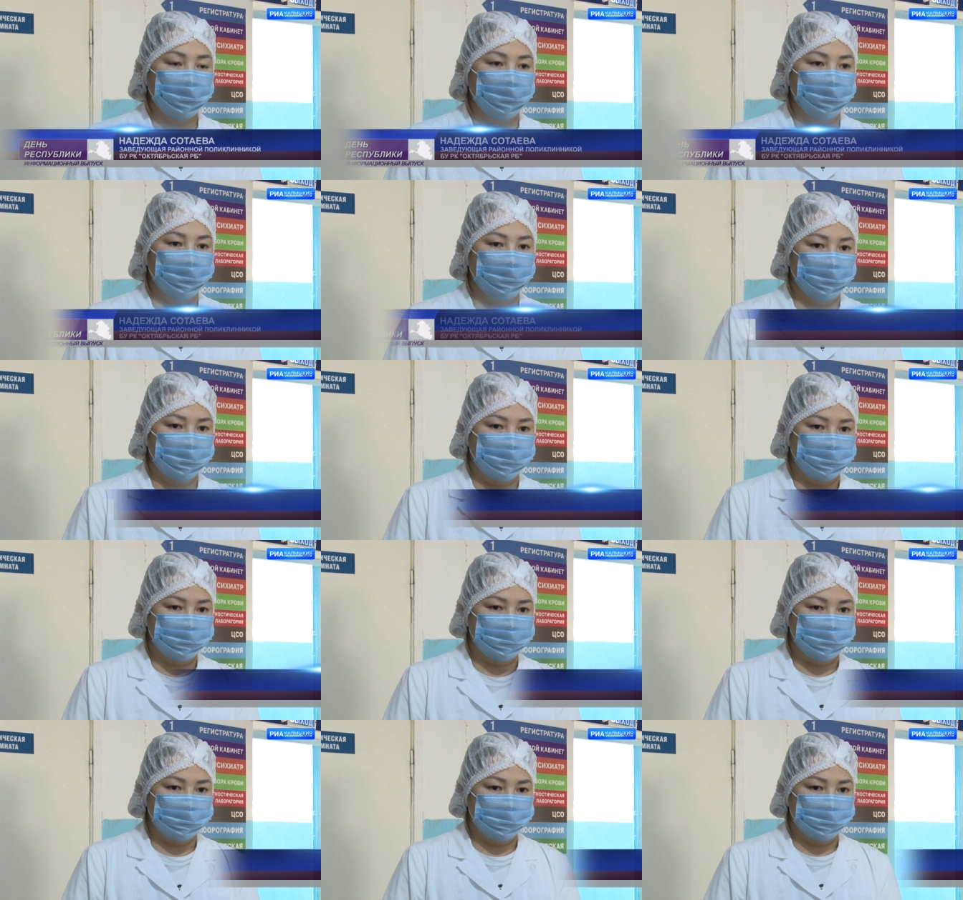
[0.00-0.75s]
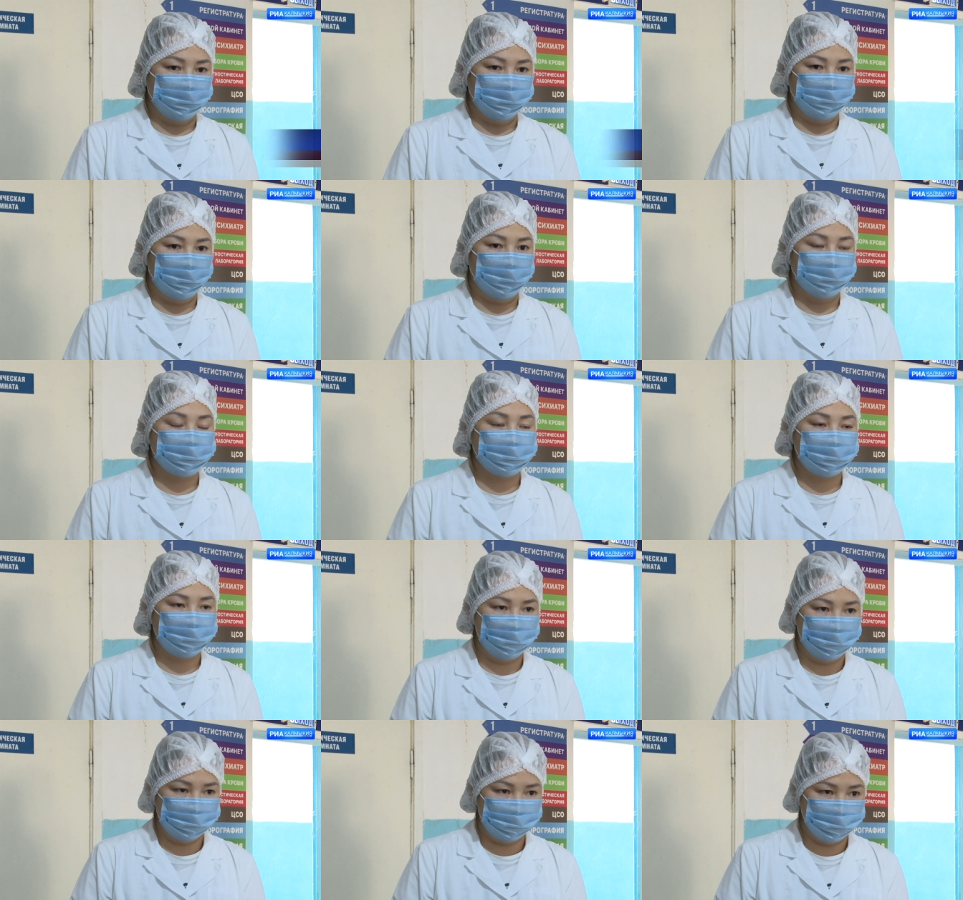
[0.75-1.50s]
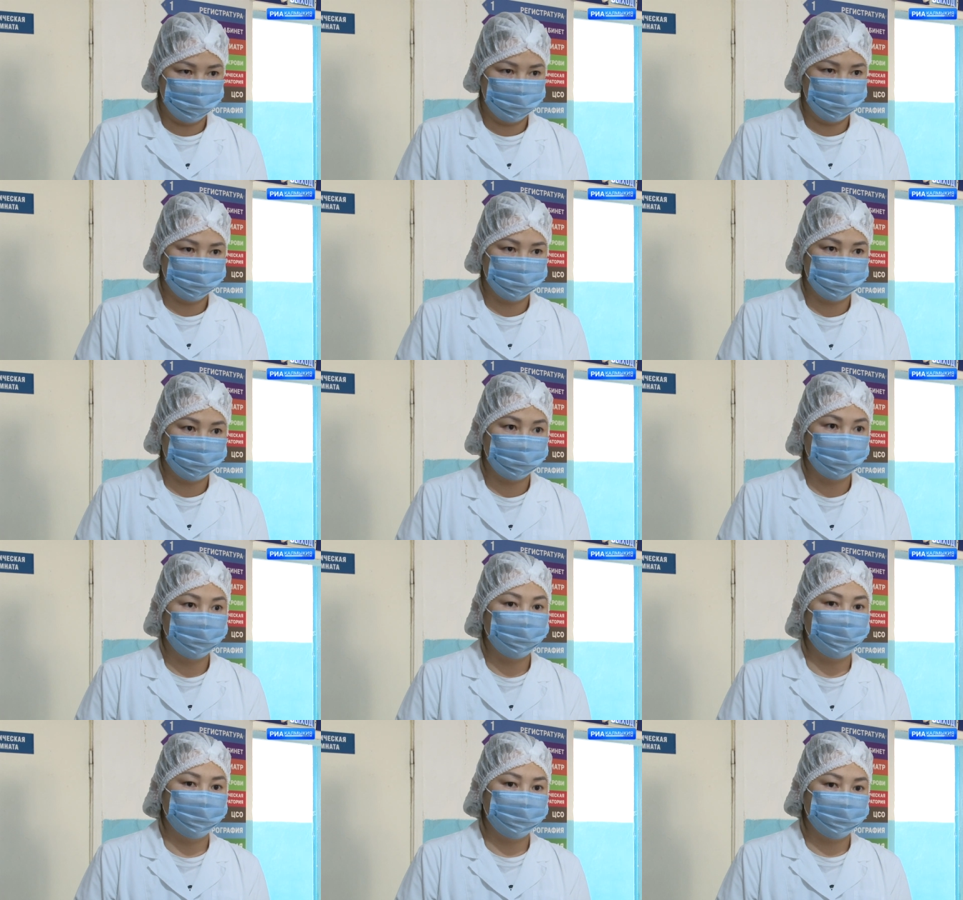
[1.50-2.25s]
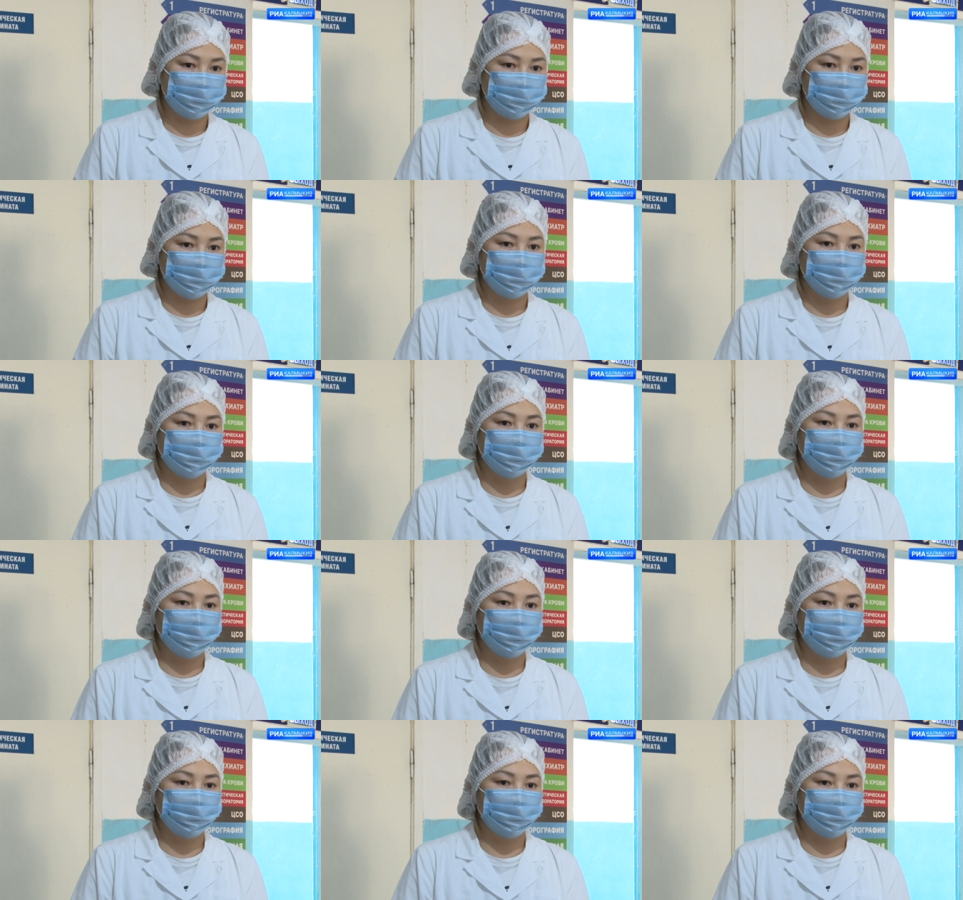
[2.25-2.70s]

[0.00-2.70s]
э, обследуем, лечим.